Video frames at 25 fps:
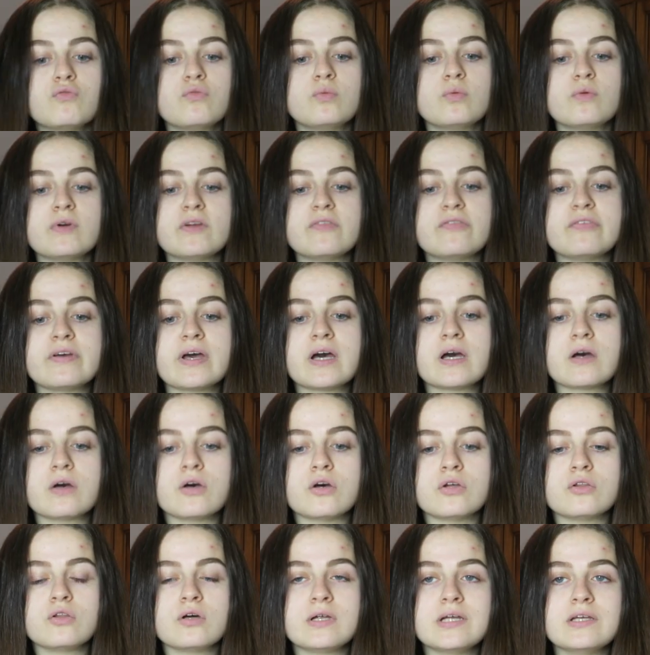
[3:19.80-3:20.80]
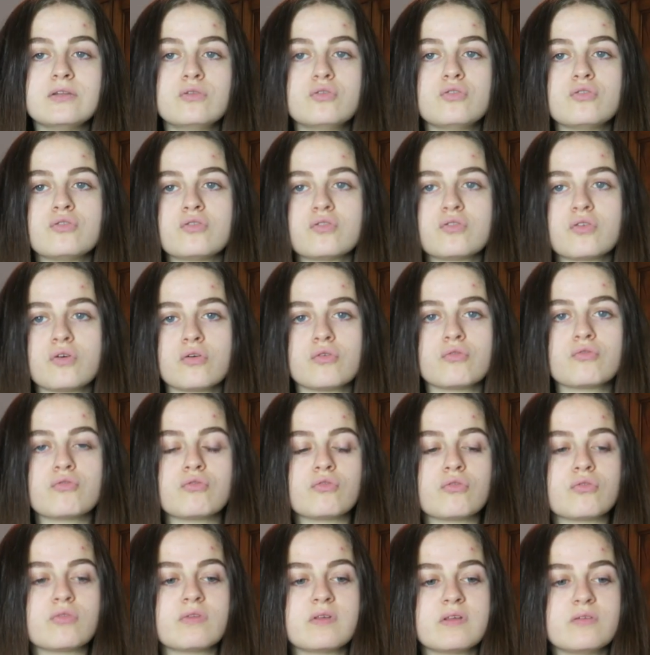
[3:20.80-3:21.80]
Vous pouvez faire euh, dans les deux
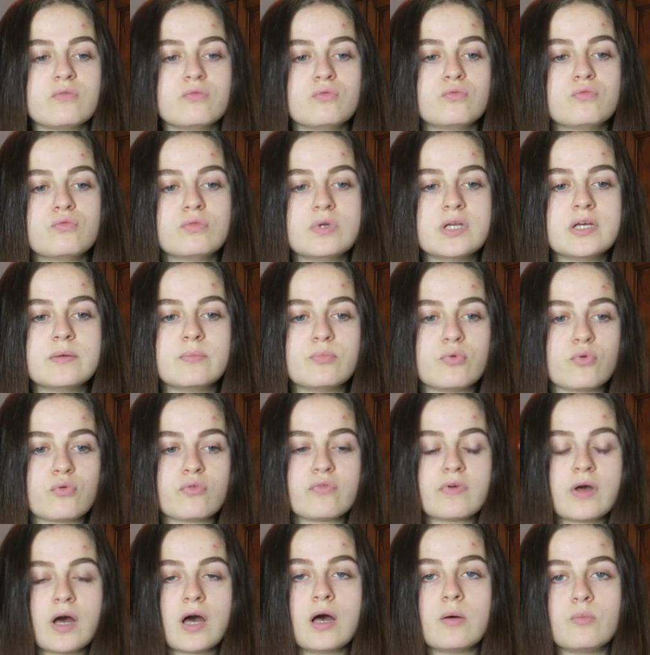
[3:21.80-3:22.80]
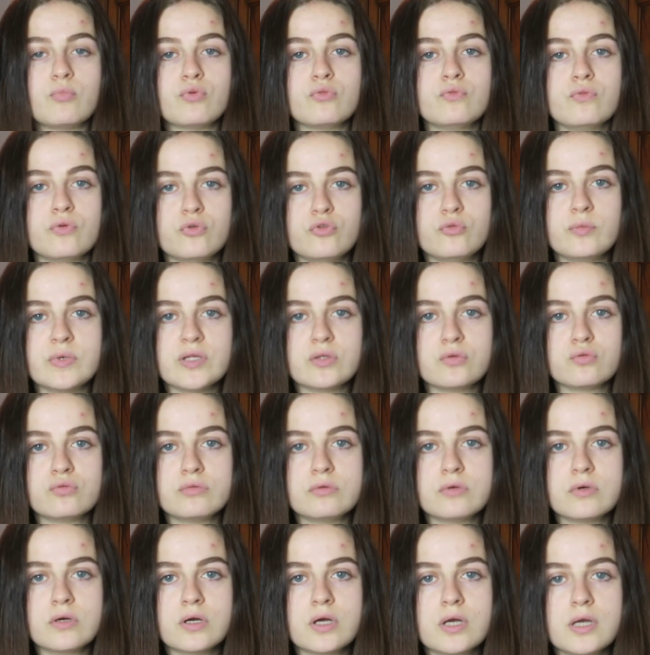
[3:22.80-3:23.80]
sens si vous voulez pour faire un peu de volume et
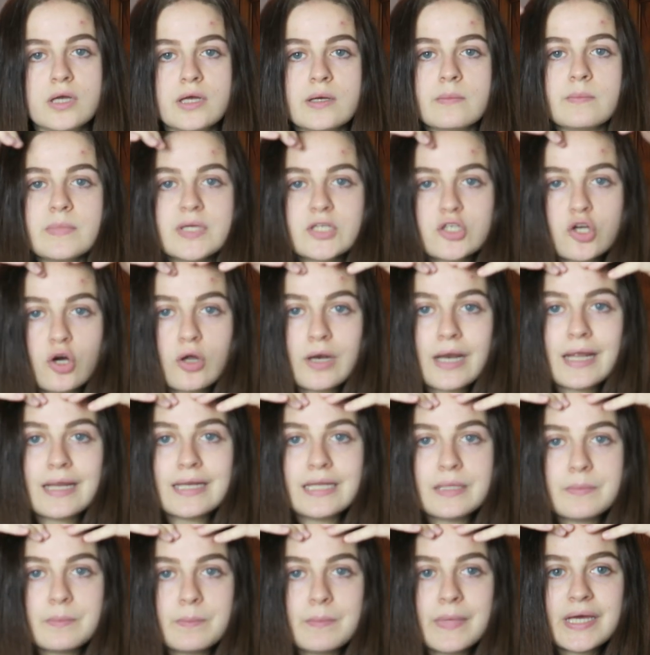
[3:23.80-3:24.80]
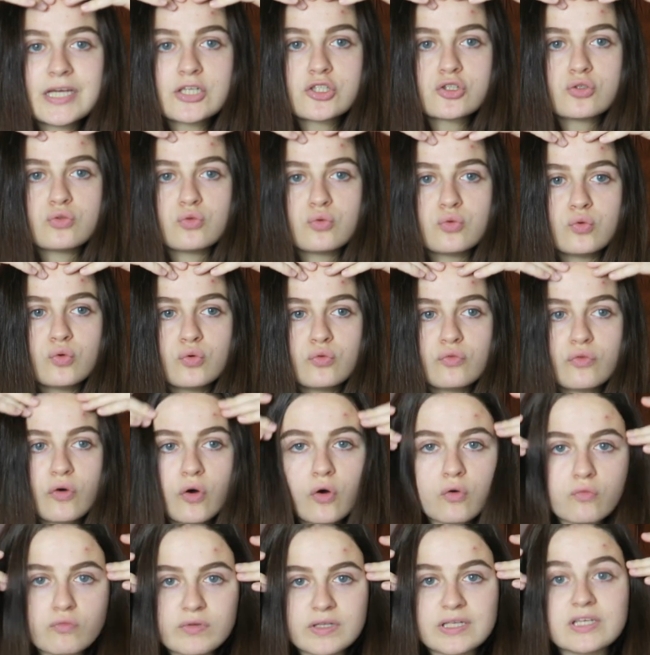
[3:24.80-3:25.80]
tout. Mais genre là les mèches de
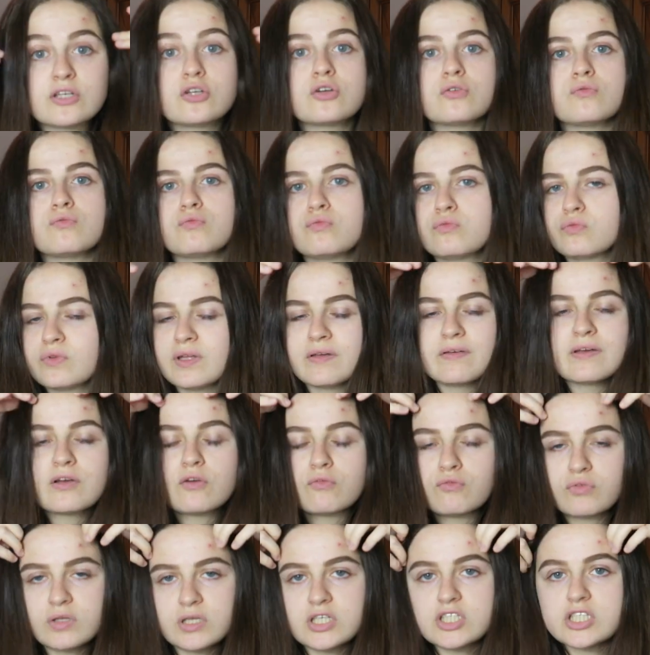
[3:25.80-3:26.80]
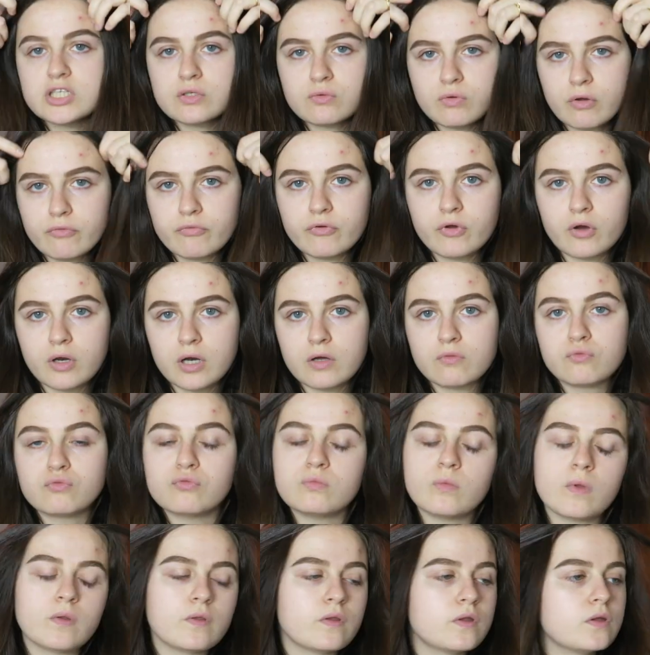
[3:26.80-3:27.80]
devant, vous, avez, vous savez quand vous allez chez le coiffeur là,
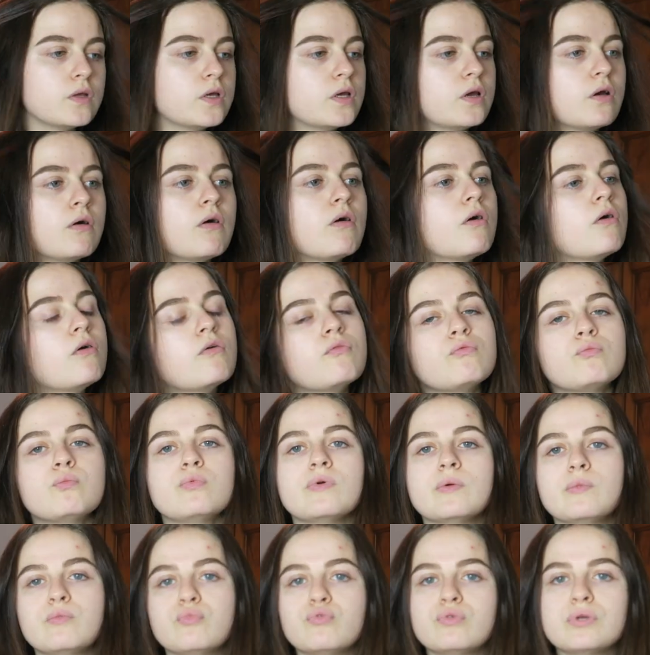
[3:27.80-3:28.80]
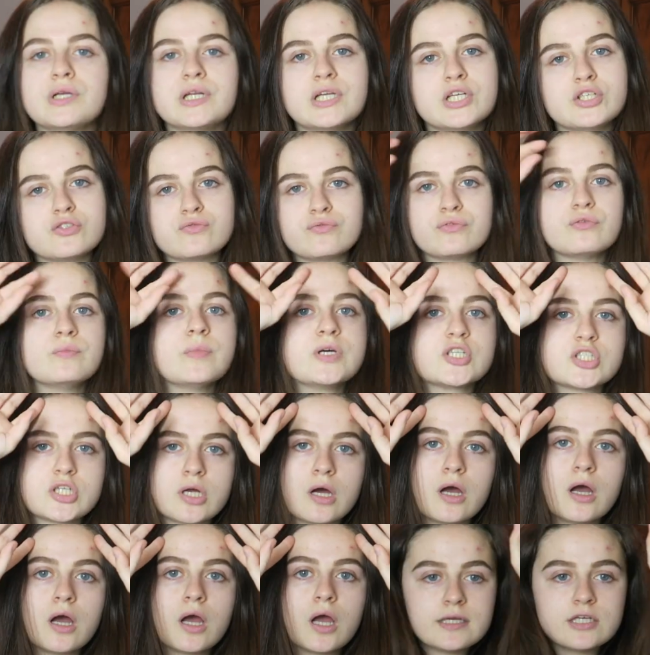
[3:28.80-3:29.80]
vous demandez, euh, vous pouvez boucler les cheveux,
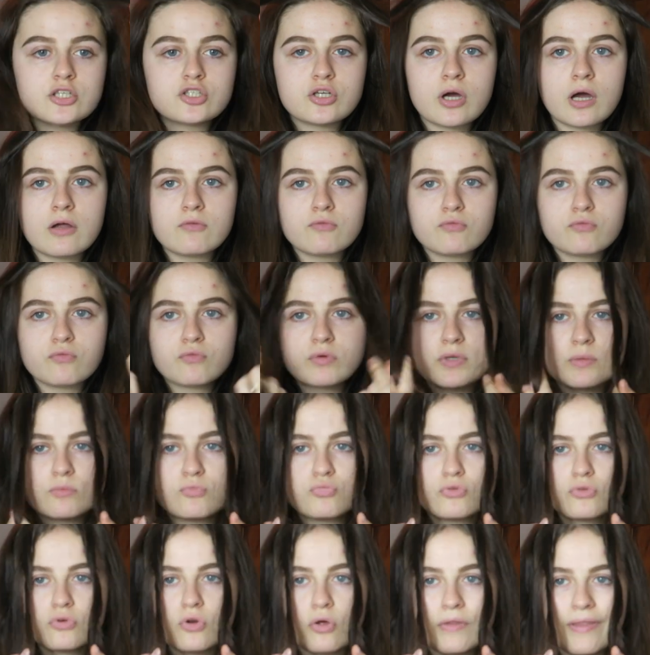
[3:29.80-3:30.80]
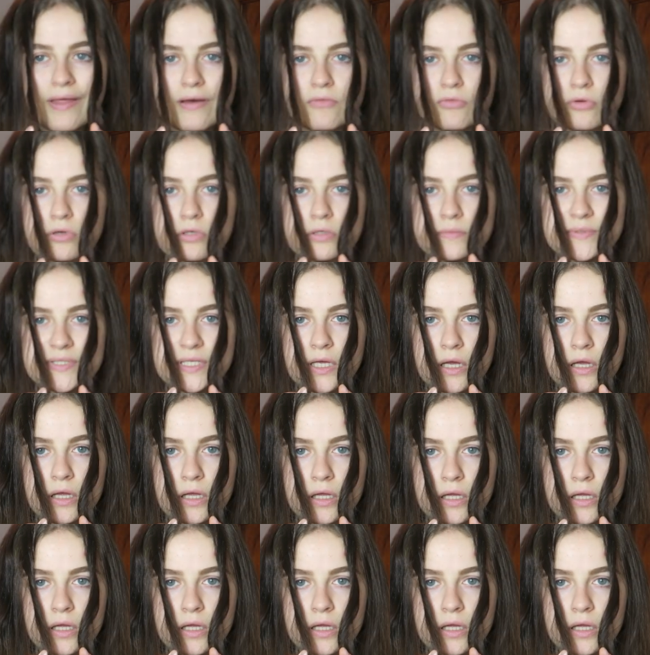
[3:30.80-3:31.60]
machin. Et genre elles vous font les boucles en avant comme ça